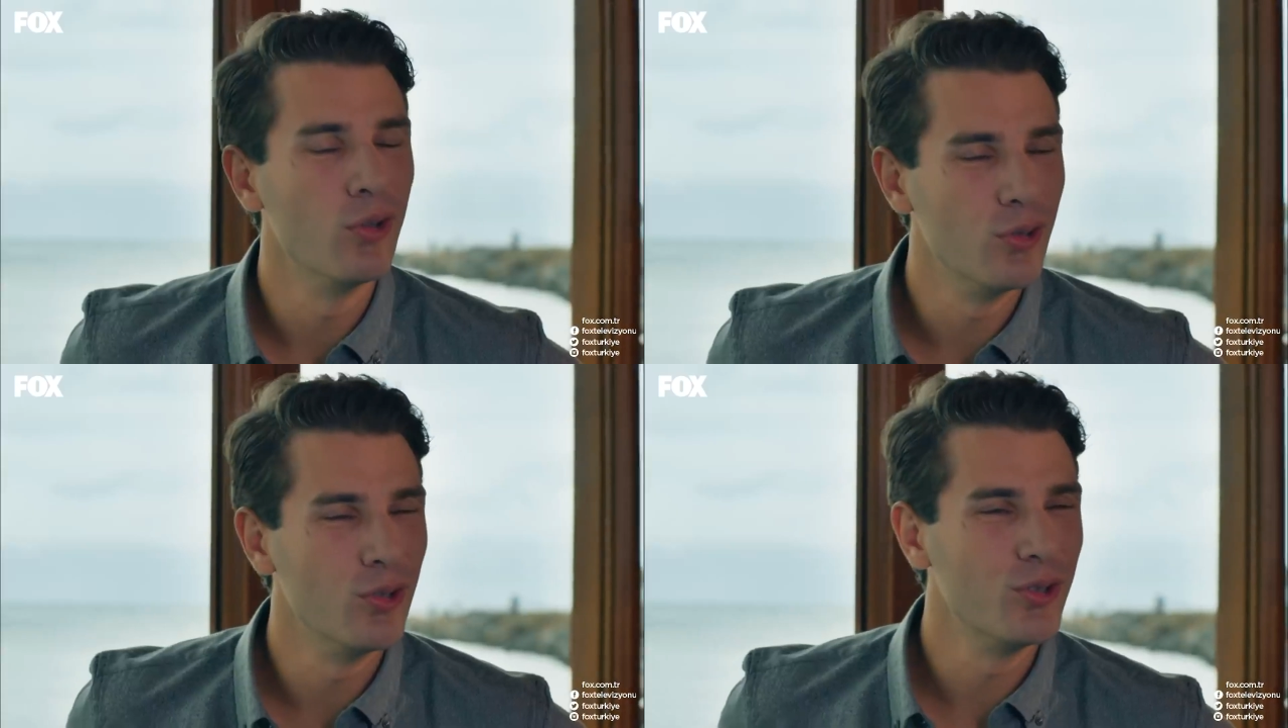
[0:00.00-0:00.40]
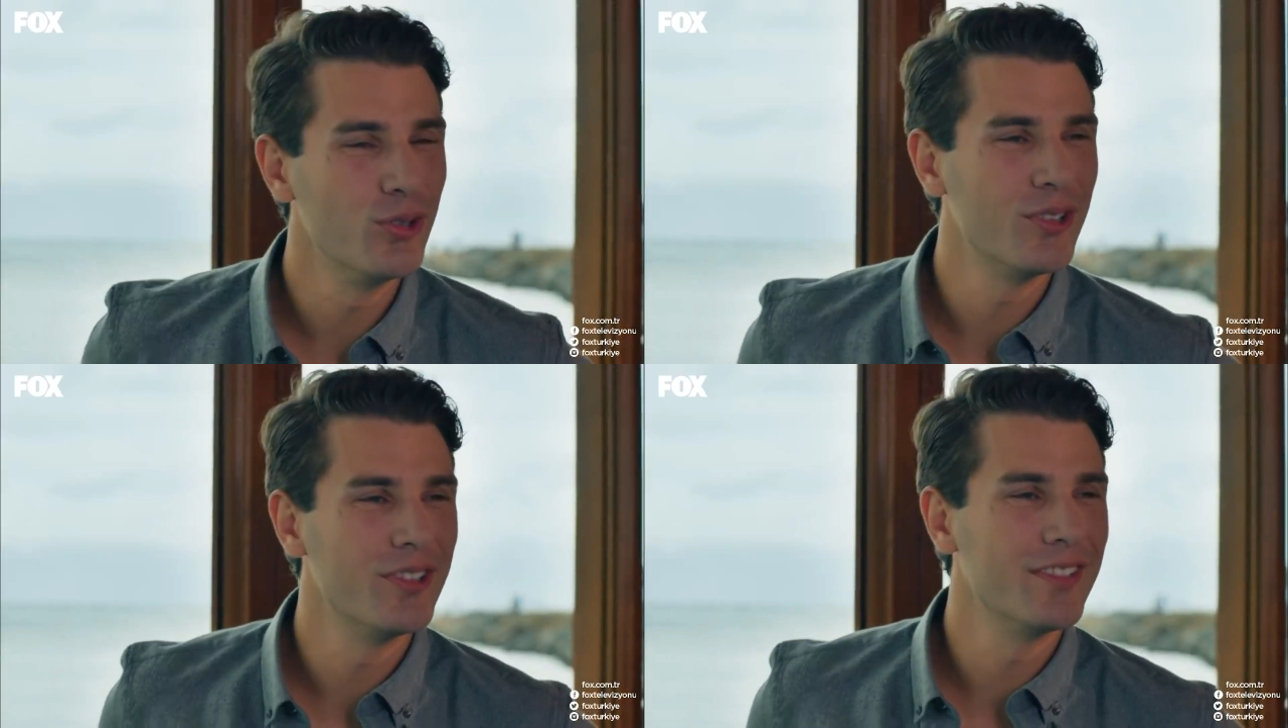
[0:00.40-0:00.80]
Oldu
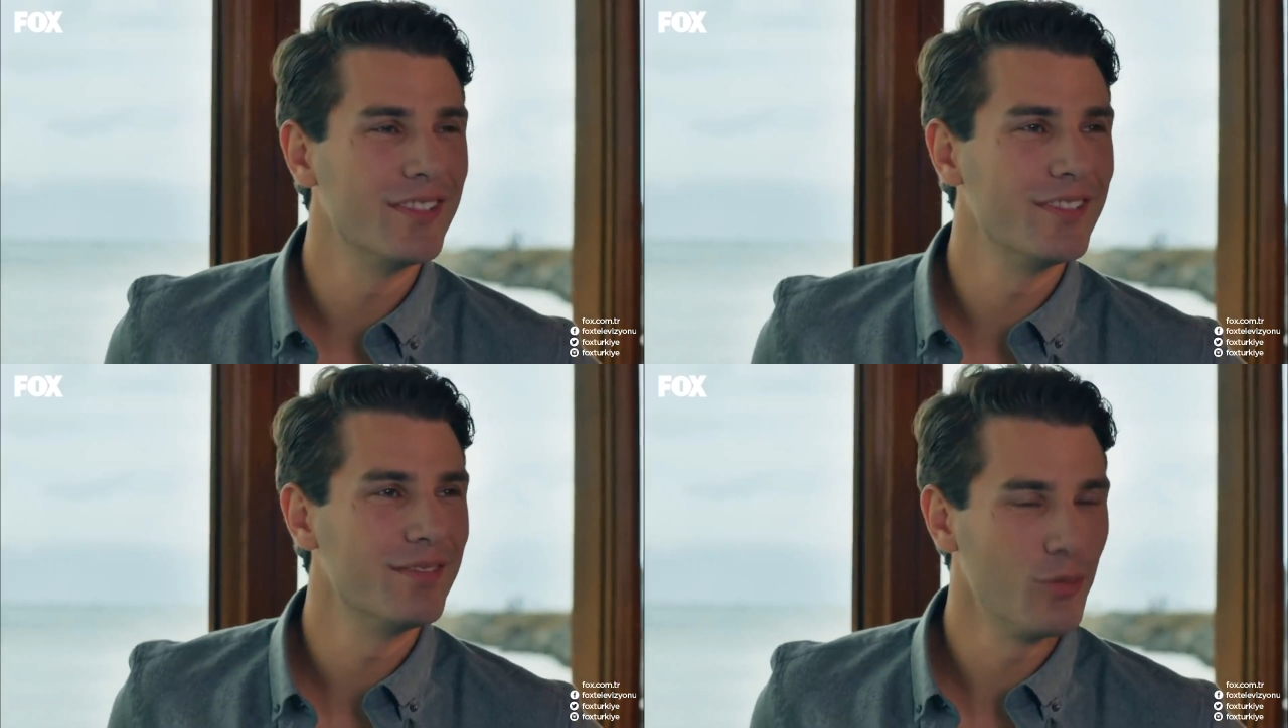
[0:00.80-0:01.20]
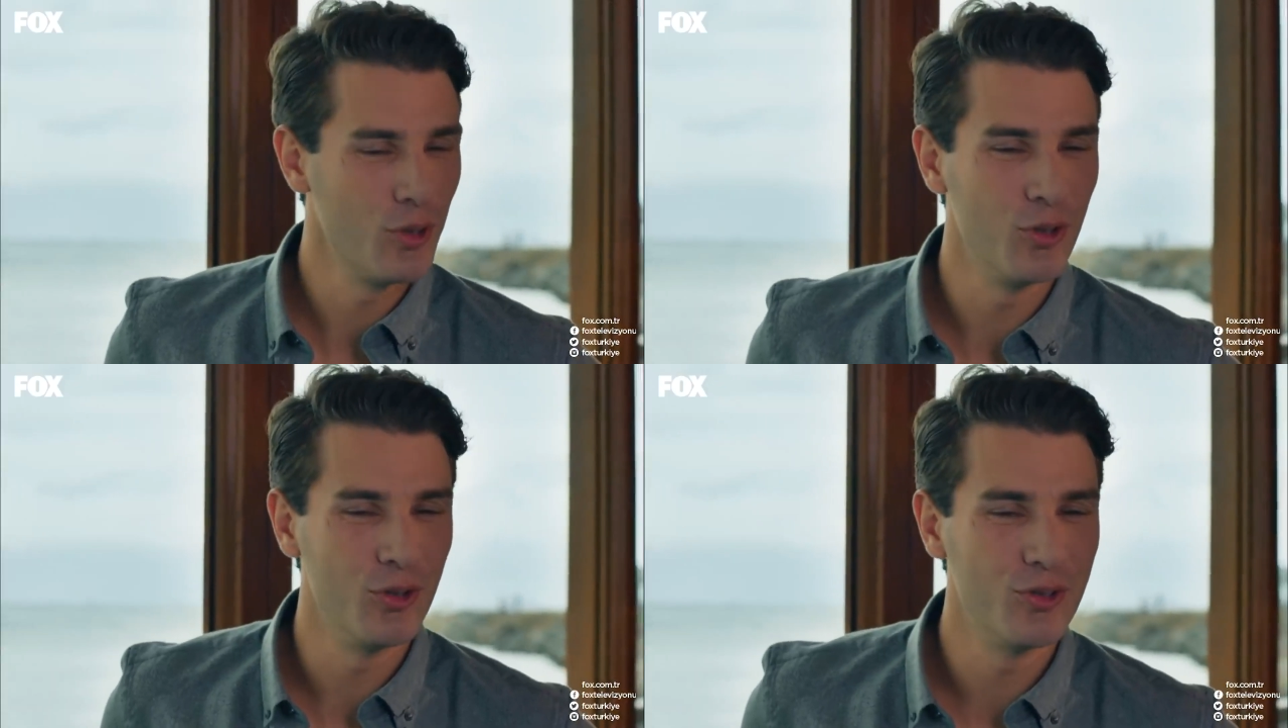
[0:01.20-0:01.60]
oldu.
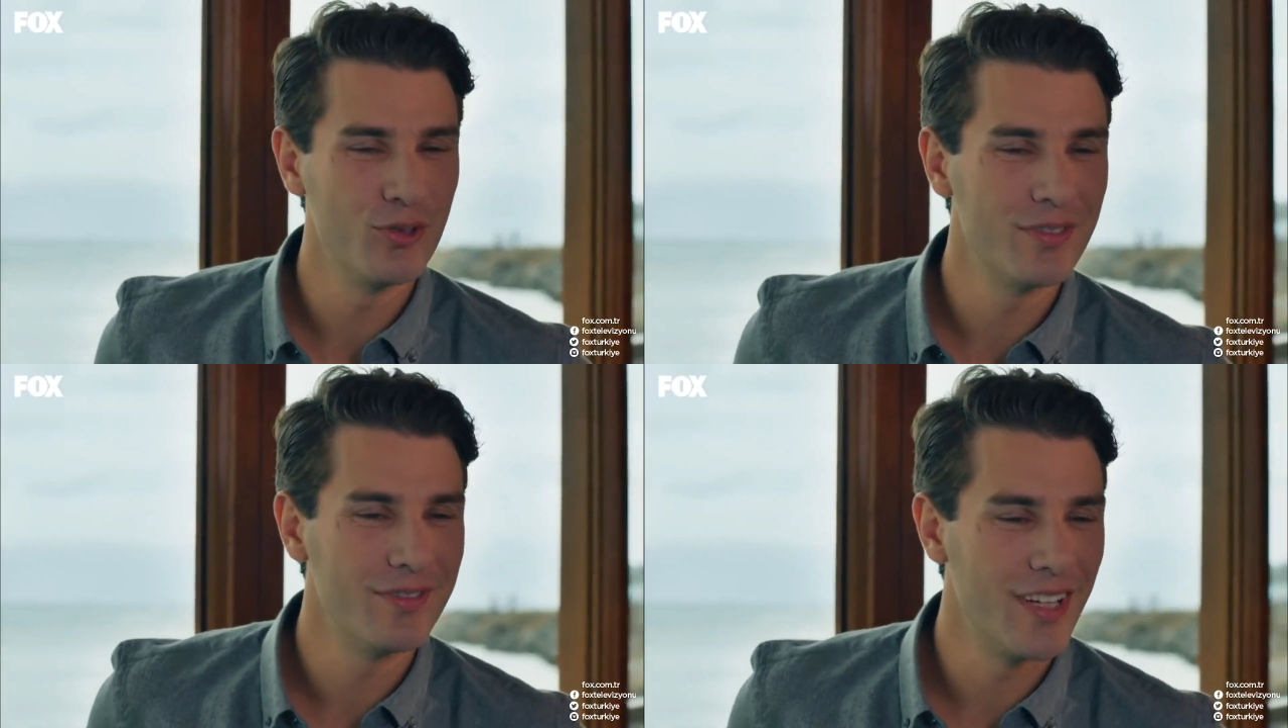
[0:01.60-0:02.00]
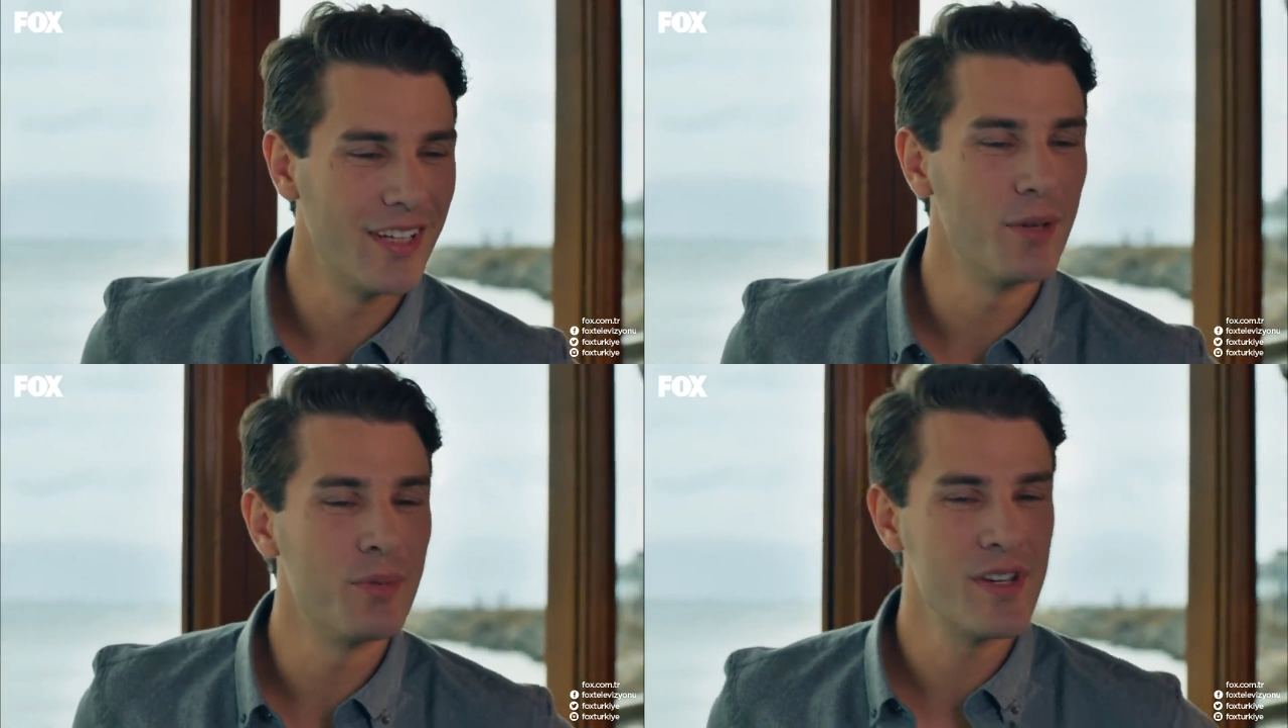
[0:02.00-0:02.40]
Böyle oldu.
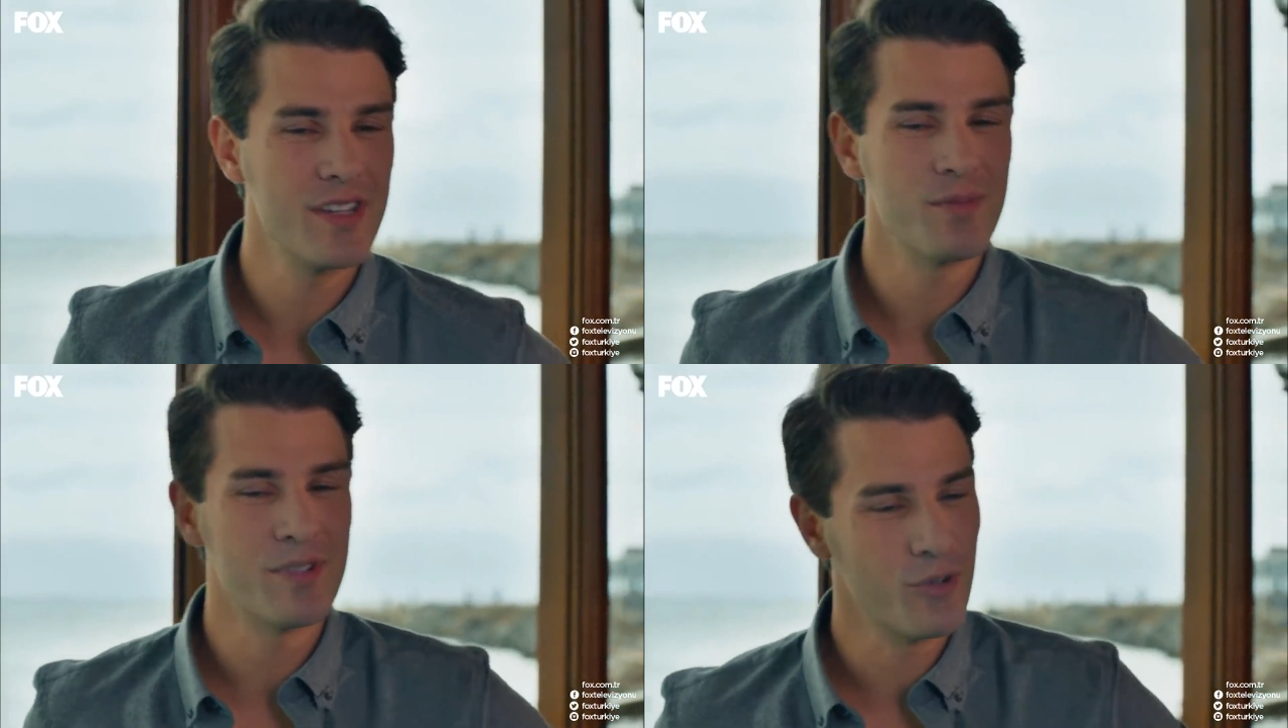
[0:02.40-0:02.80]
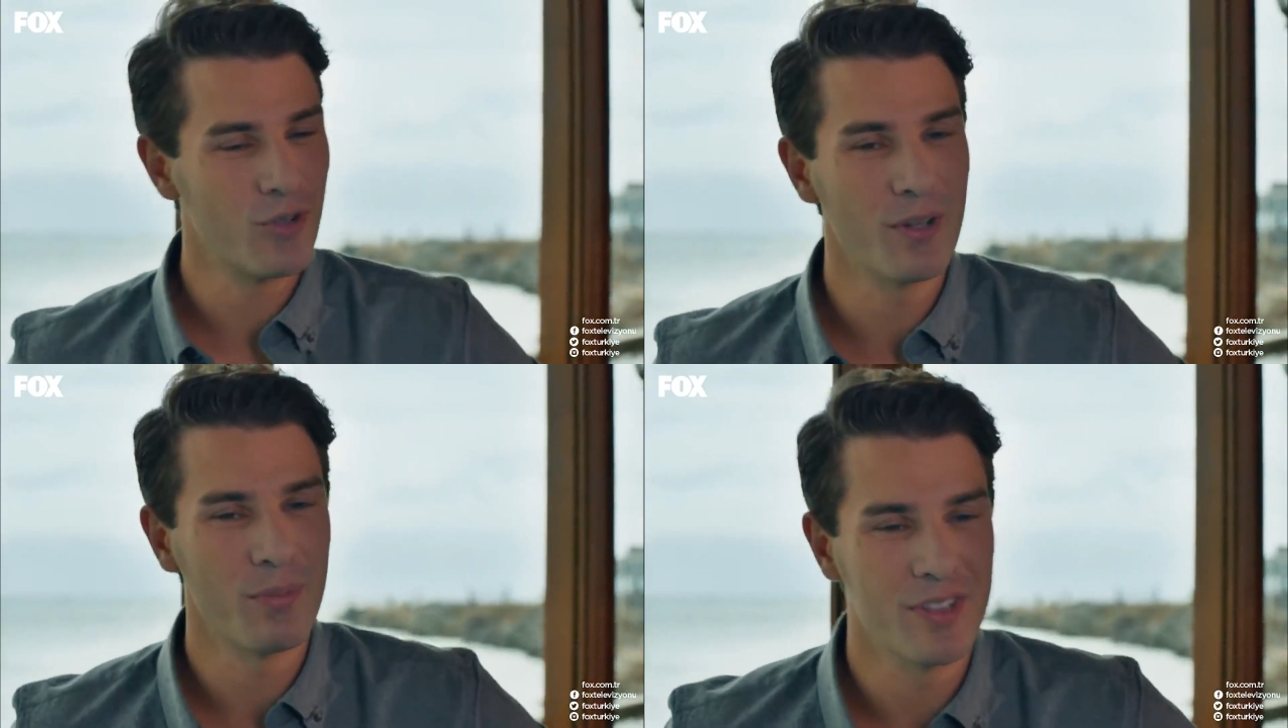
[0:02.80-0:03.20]
Daha yapacağız biz.
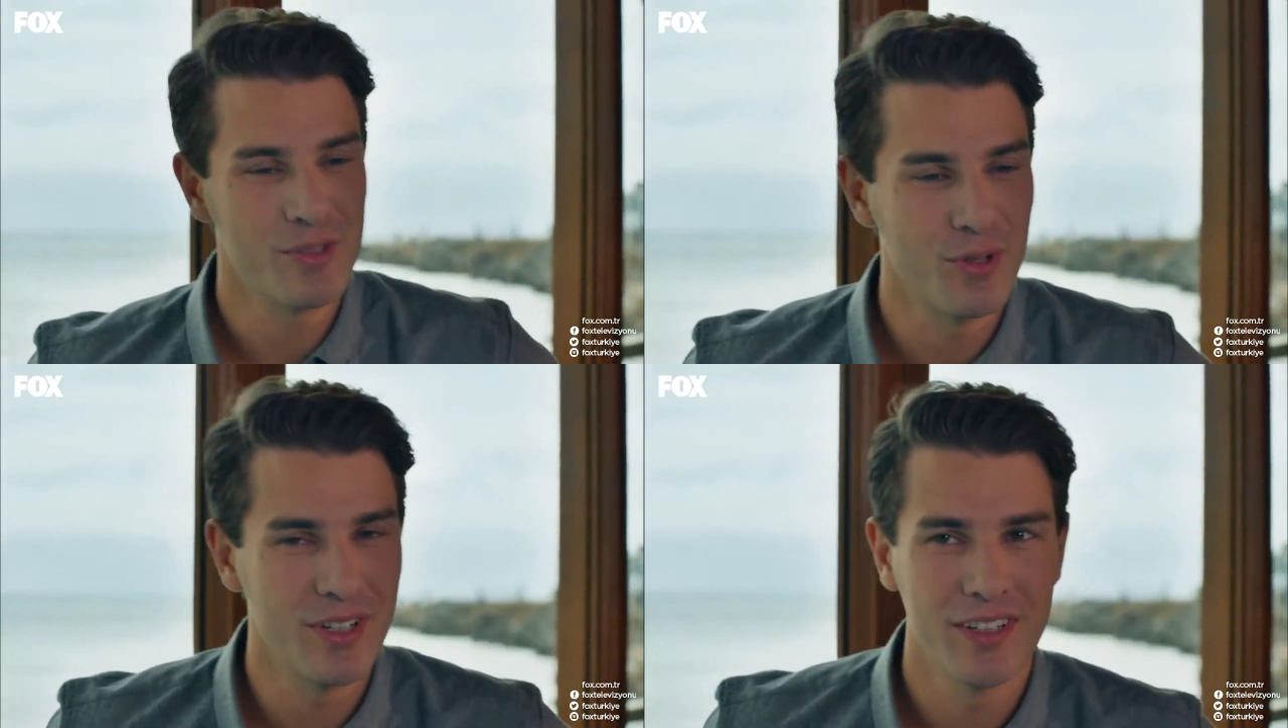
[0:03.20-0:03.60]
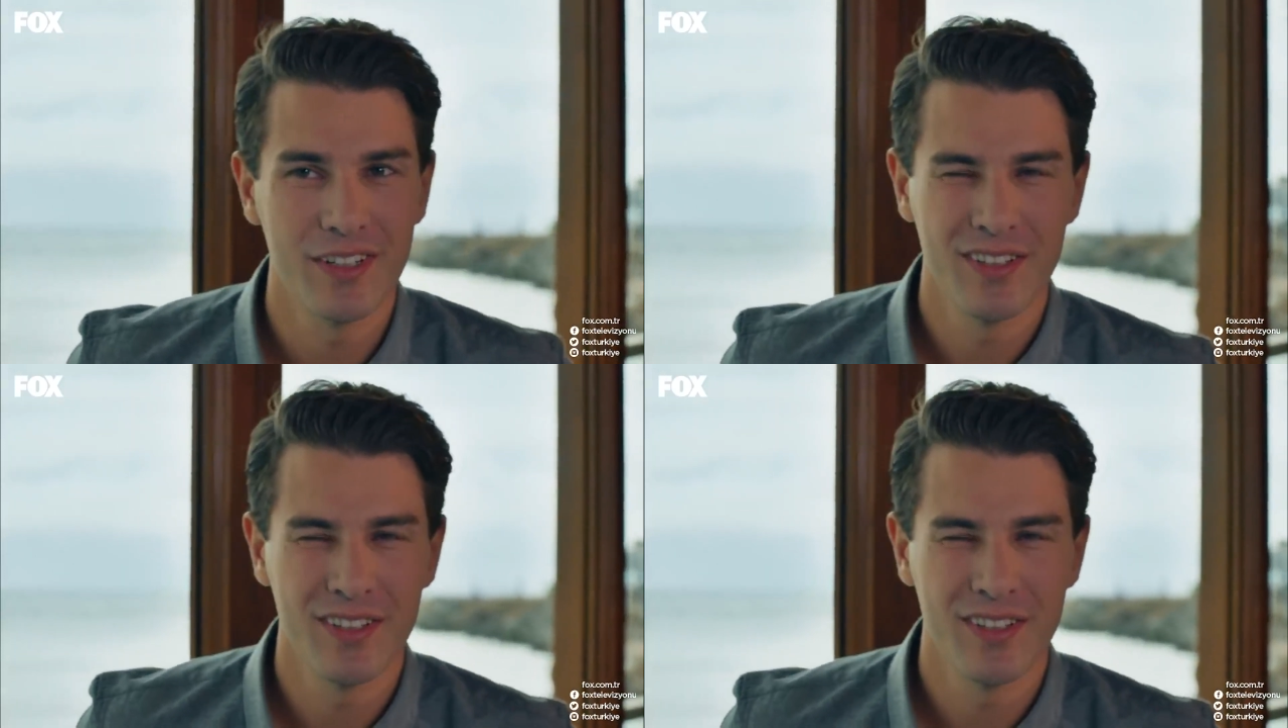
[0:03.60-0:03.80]
Çok yaparız böyle.